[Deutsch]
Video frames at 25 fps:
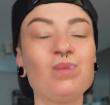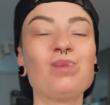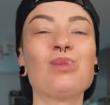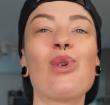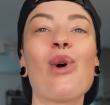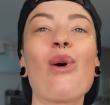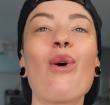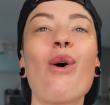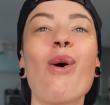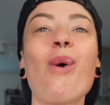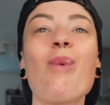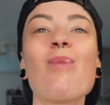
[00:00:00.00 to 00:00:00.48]

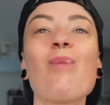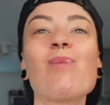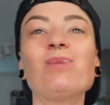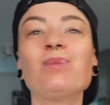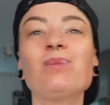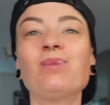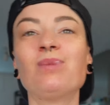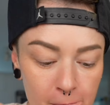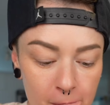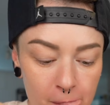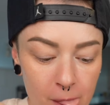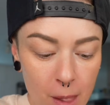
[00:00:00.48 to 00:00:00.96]
Lecker.
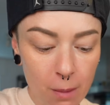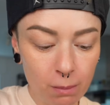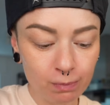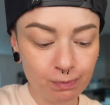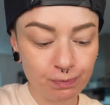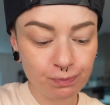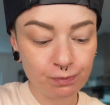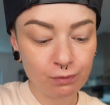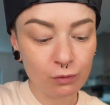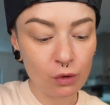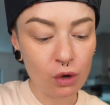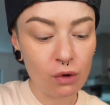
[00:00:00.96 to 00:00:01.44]

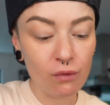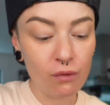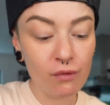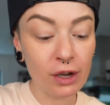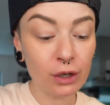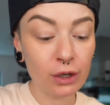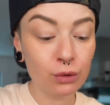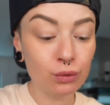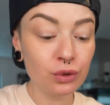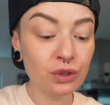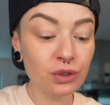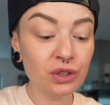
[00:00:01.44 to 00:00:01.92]
Und
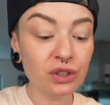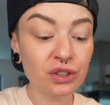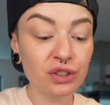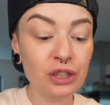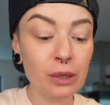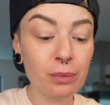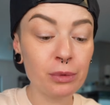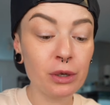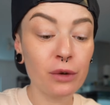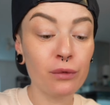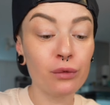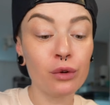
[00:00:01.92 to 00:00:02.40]
wer ein gutes
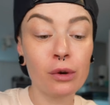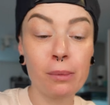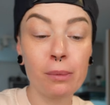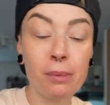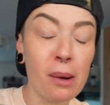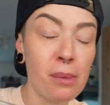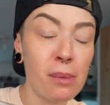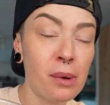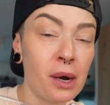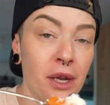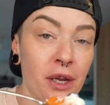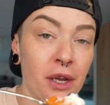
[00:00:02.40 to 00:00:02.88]
Rezept hat für
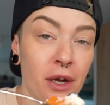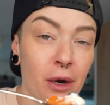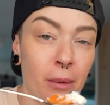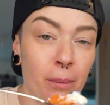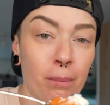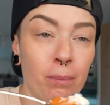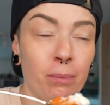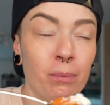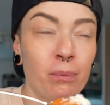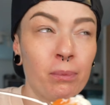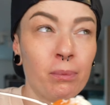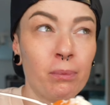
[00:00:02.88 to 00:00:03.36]
ein
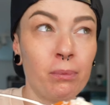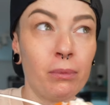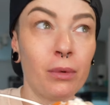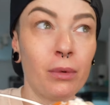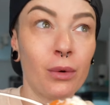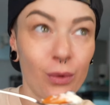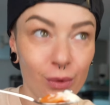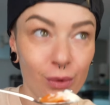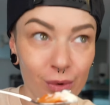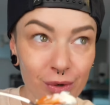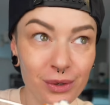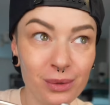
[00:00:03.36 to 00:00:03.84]

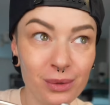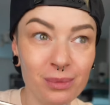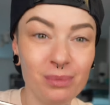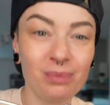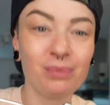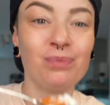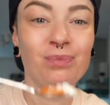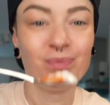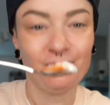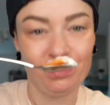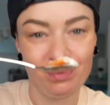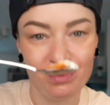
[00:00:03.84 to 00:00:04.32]
Papaya-Brot,
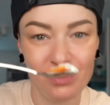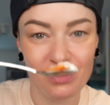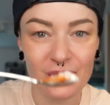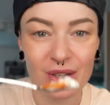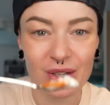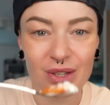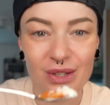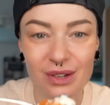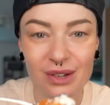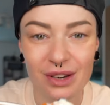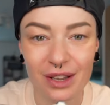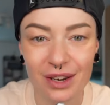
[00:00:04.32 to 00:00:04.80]

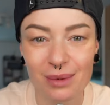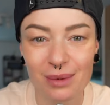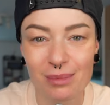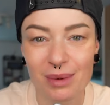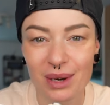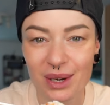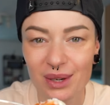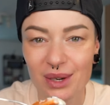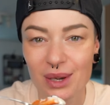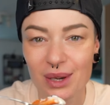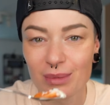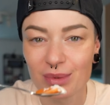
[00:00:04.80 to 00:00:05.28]
ich rate
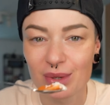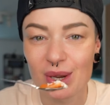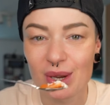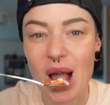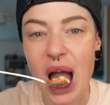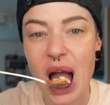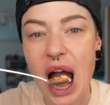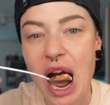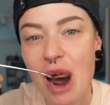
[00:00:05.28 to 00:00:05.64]
meine DMs.